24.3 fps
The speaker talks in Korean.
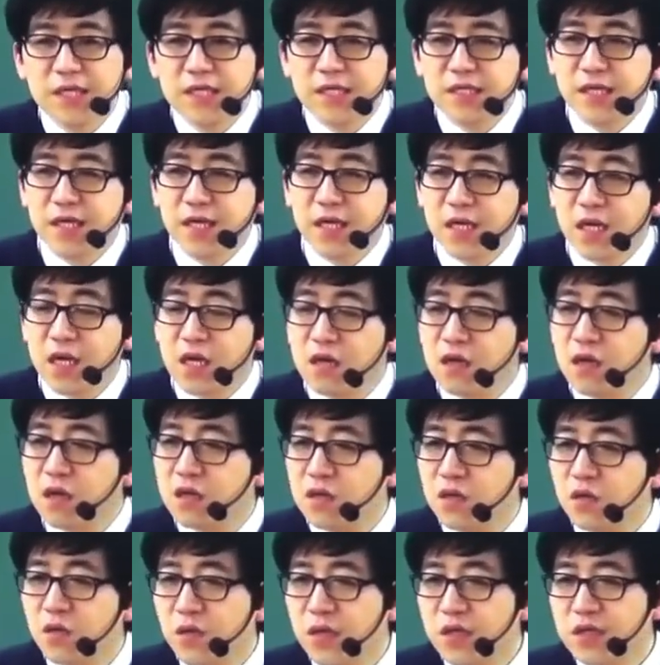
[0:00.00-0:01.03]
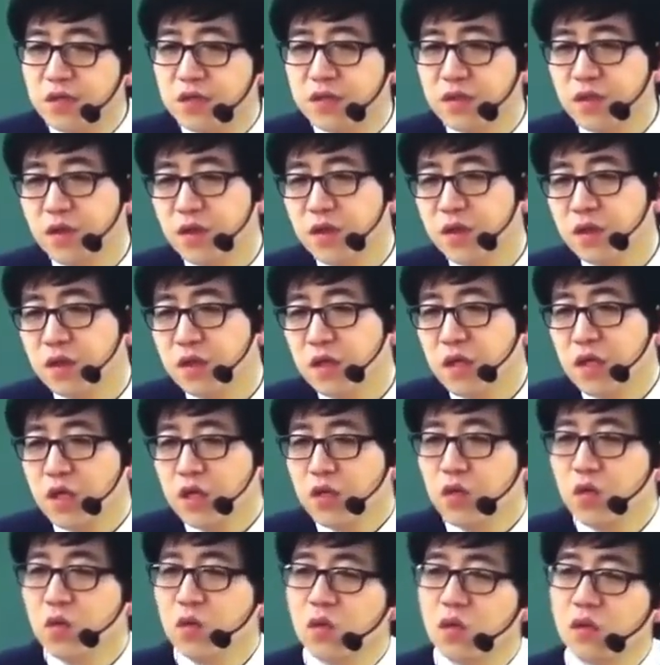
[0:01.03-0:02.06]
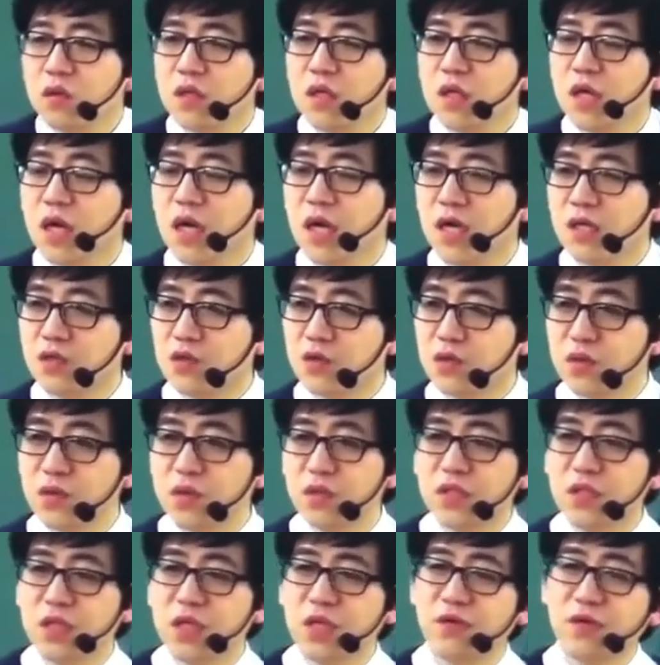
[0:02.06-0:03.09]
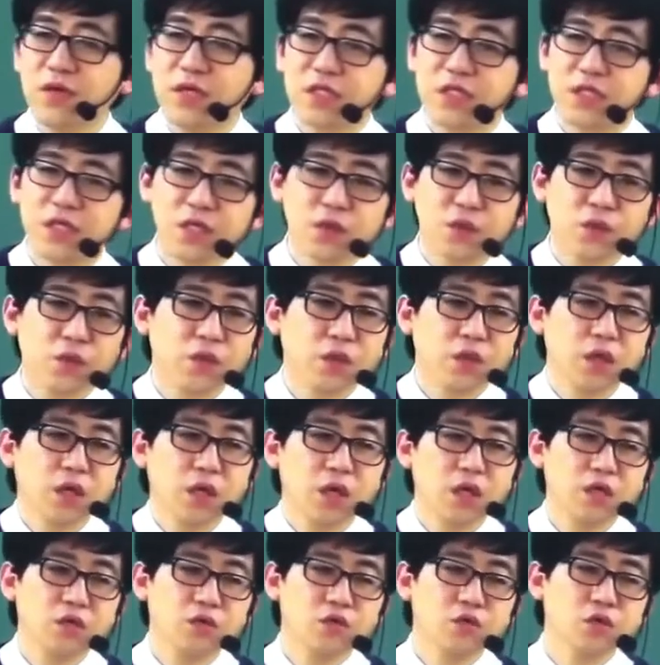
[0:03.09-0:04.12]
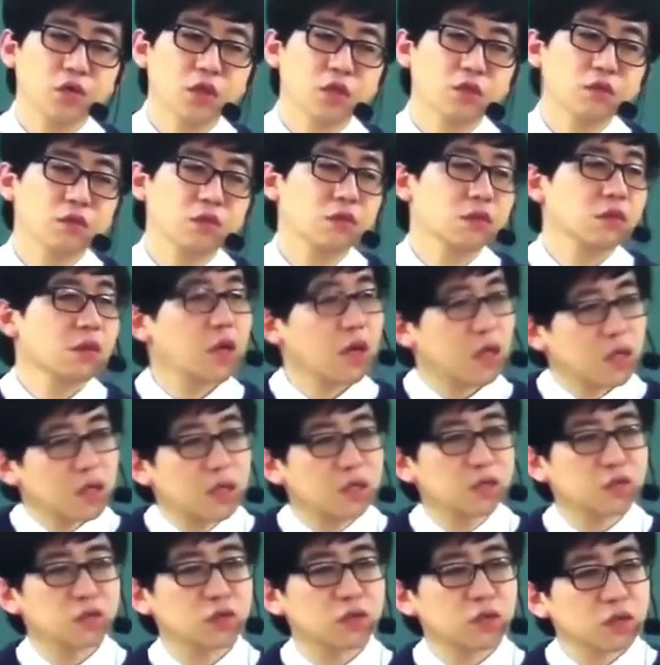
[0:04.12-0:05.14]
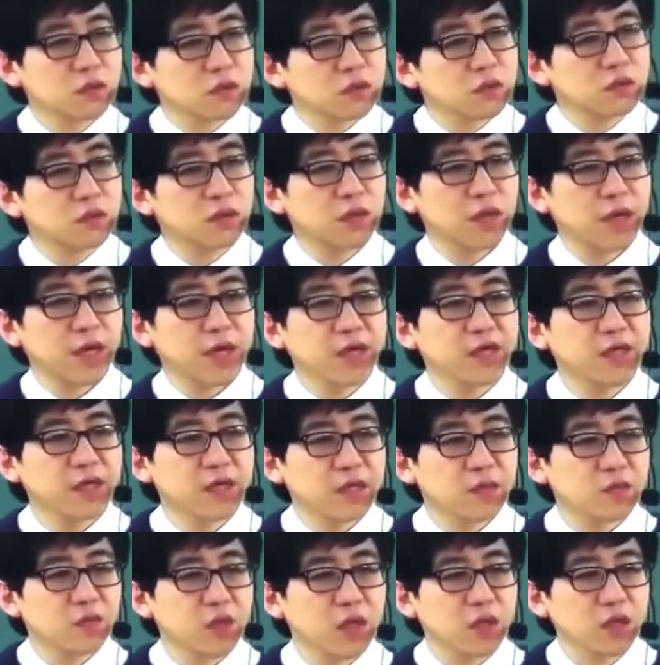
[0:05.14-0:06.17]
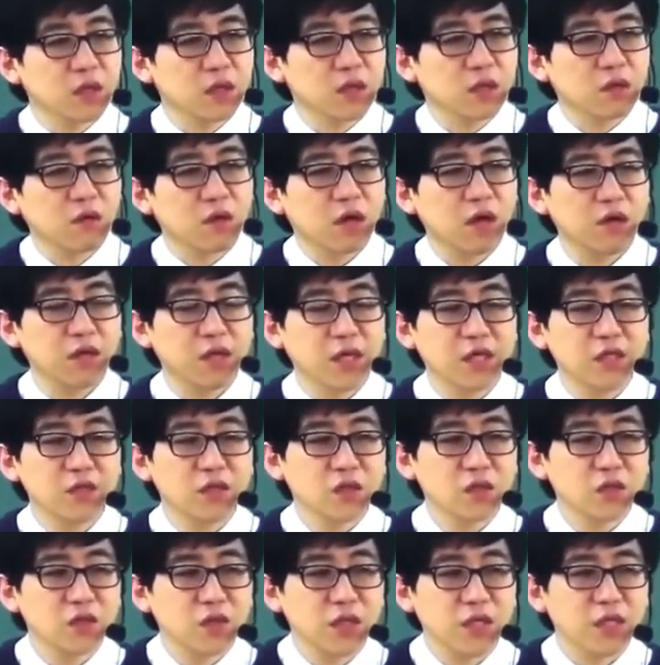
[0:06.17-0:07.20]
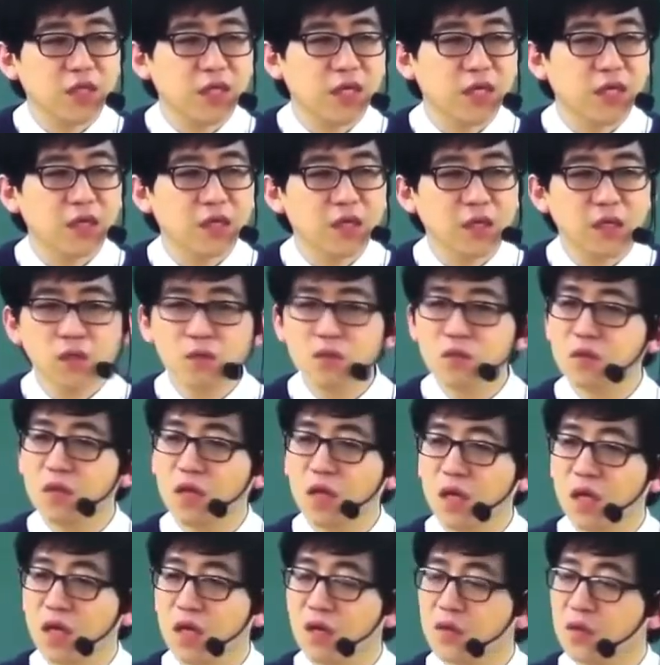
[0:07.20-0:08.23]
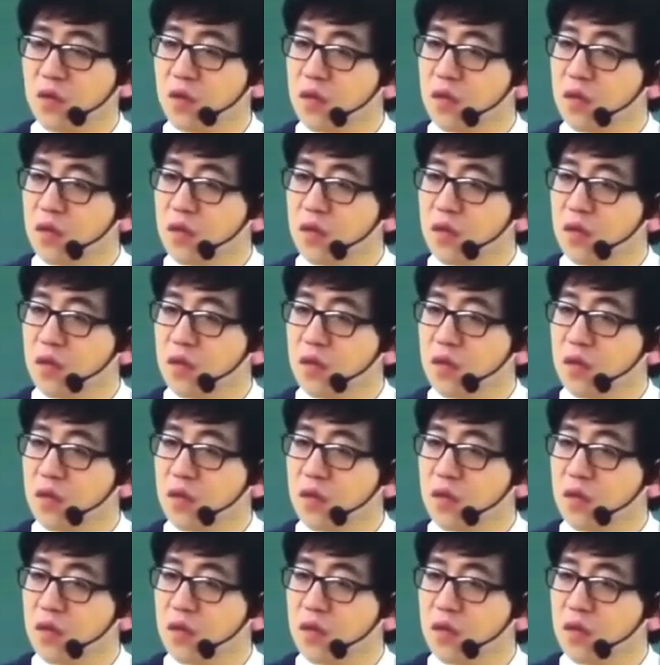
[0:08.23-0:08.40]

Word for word: 재량행위의 경우에 있어서 요건을 갖추고 있다고 할지라도 할 수도 있고 안 할 수도 있고 하기 때문에 과연 행정청한테 국가에게 어떤